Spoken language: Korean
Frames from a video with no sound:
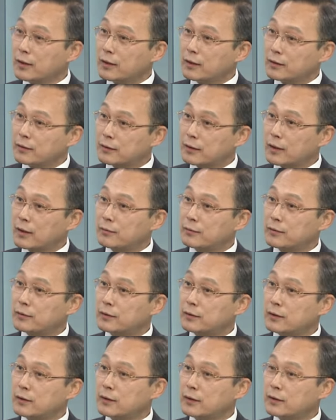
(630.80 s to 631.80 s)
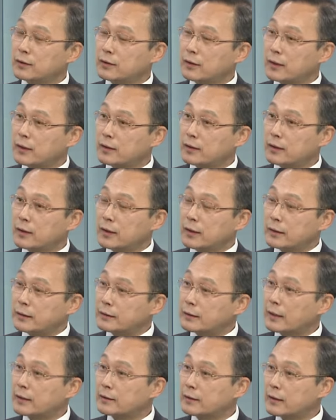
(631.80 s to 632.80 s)
그 사람들이 일정한
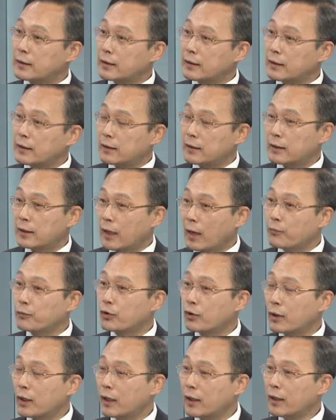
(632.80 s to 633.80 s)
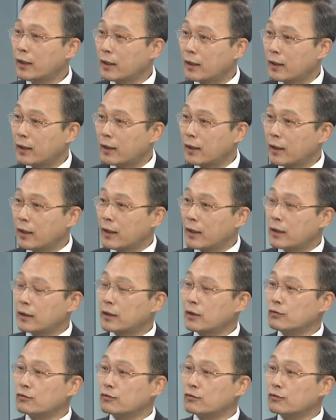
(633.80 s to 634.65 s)
의사들의 감독하에 이렇게